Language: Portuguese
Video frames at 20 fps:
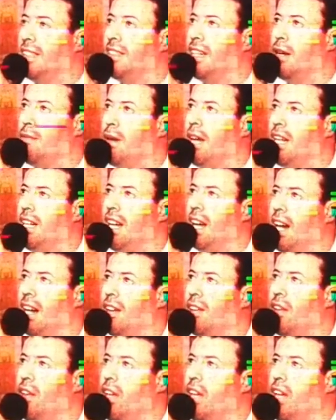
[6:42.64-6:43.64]
a
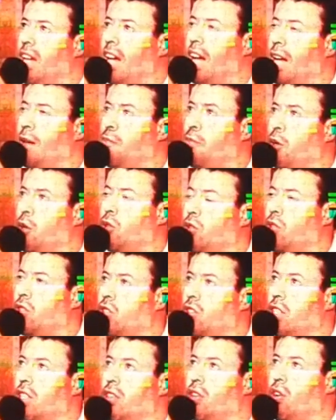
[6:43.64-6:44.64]
trabalhar, a
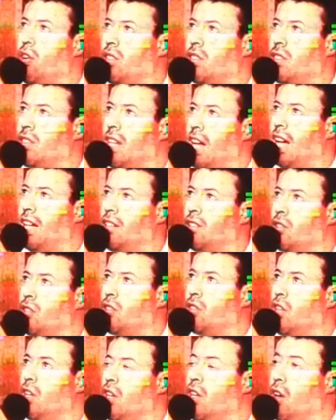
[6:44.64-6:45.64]
produzir
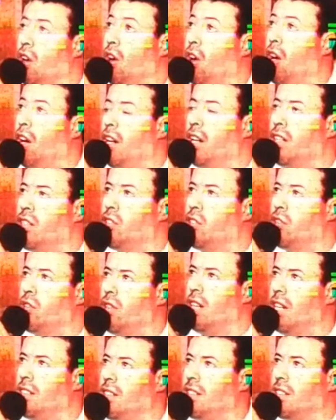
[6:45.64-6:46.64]
rosários, horas de
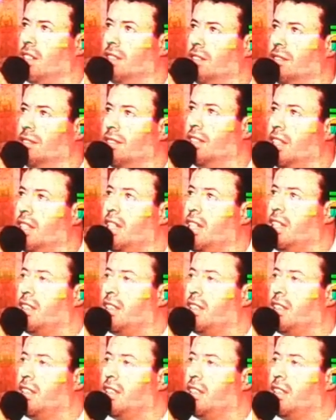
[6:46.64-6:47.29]
oração,